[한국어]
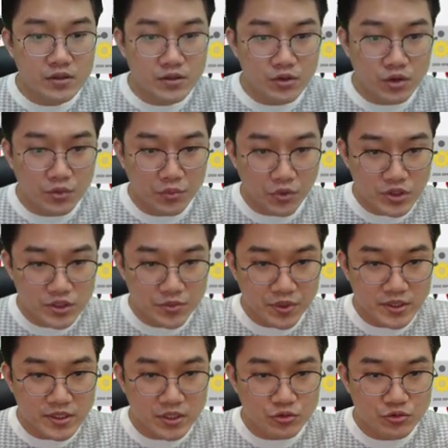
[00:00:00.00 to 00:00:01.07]
그리고 여기
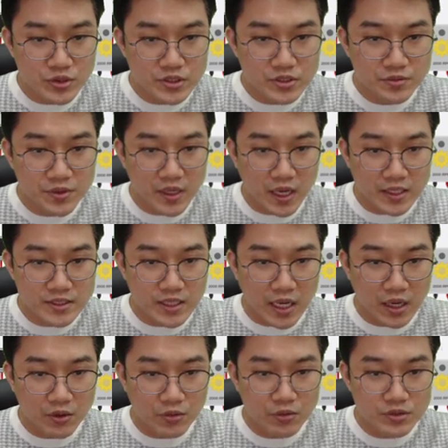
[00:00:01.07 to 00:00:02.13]
보시면 이제 USB가 아직
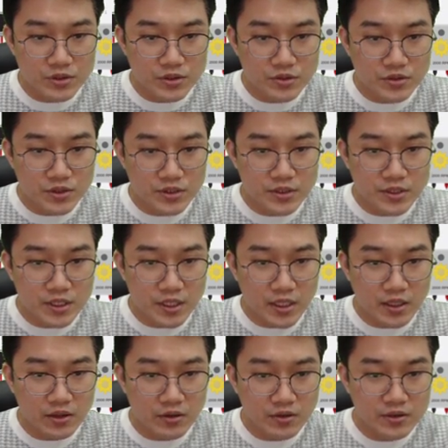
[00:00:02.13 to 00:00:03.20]
안 꽂혀져
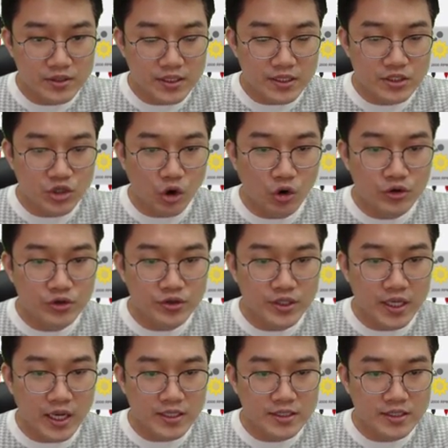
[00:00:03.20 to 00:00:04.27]
있잖아요 이게
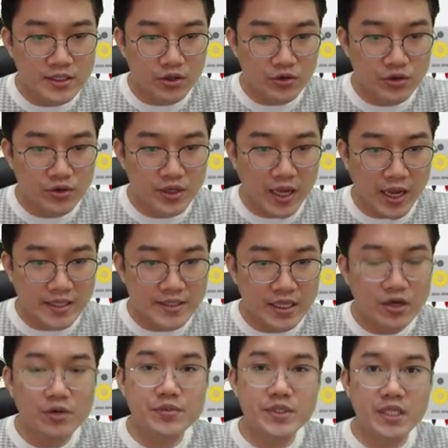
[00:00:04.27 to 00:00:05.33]
전원이 아직 연결이 안
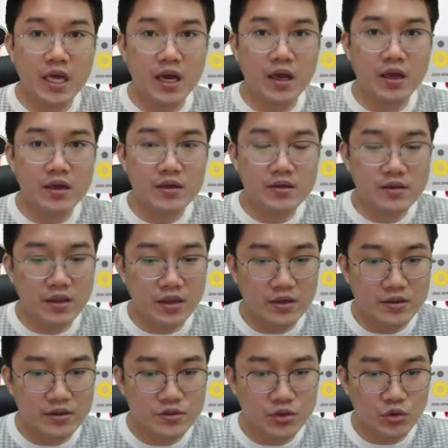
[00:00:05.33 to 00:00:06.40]
된 겁니다
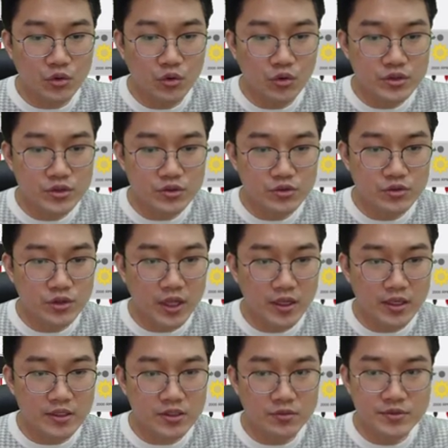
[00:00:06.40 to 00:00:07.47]
예, 그래서 이런 것들도
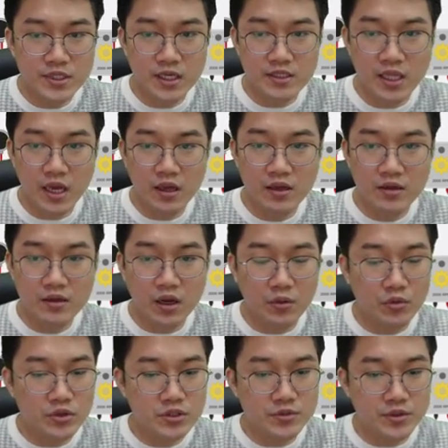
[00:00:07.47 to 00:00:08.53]
되게 섬세하다
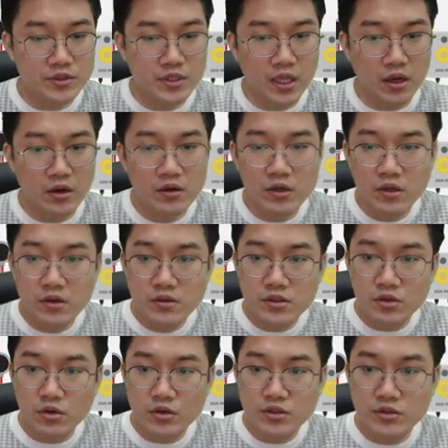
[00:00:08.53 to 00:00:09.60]
라고 보시면 돼요
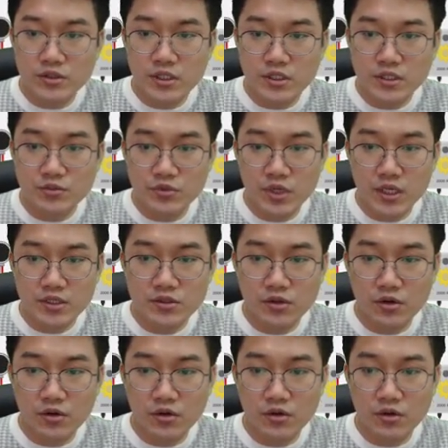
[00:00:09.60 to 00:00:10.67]
그래서 여기서 이제
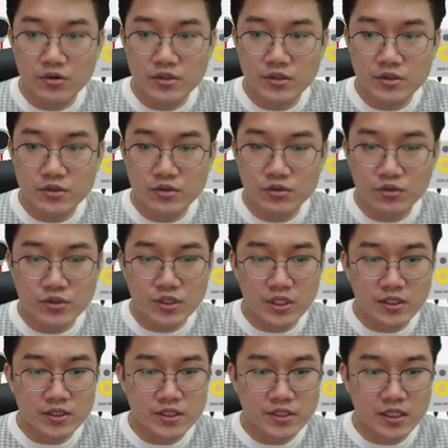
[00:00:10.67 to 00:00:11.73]
시뮬레이션을
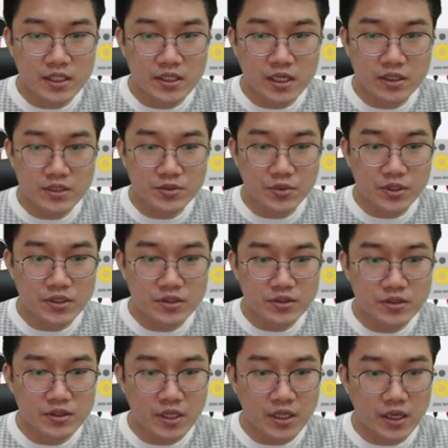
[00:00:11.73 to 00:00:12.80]
동작을 시작을
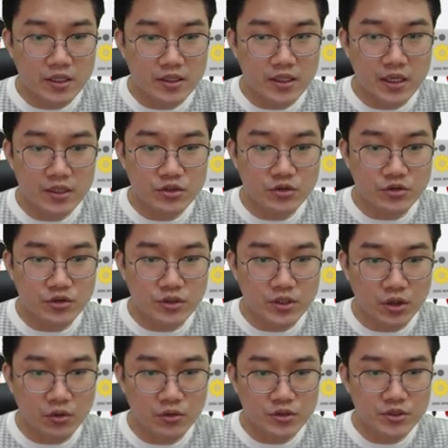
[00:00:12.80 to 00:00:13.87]
하시면은 얘가 이렇게 전원이
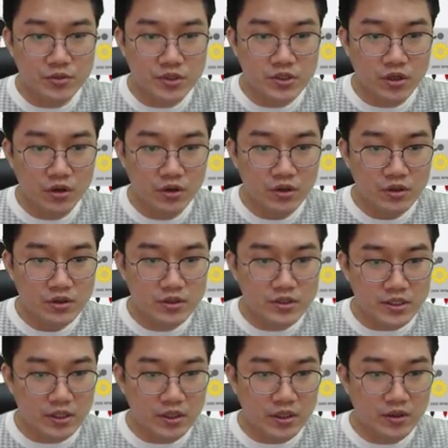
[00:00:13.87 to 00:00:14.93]
딱 꽂으면서
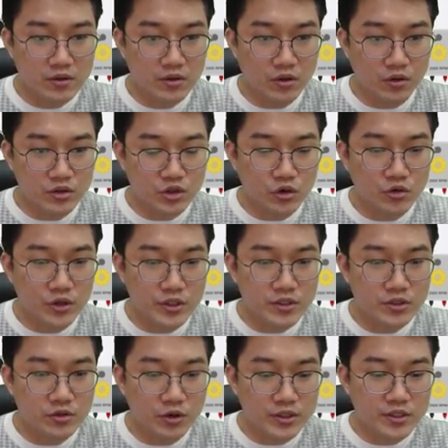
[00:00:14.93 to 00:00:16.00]
이제 어,
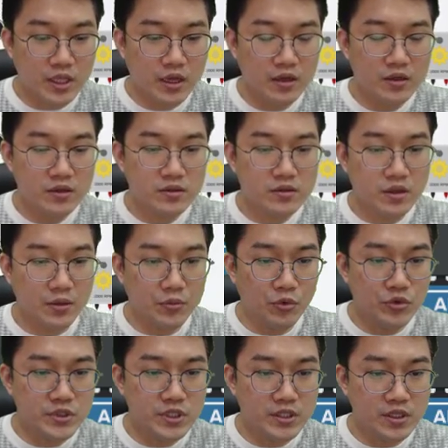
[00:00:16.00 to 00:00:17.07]
전원이 들어왔다 예,
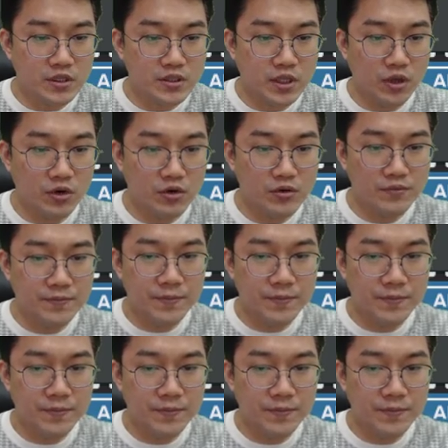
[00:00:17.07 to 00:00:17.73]
표시가 딱 돼요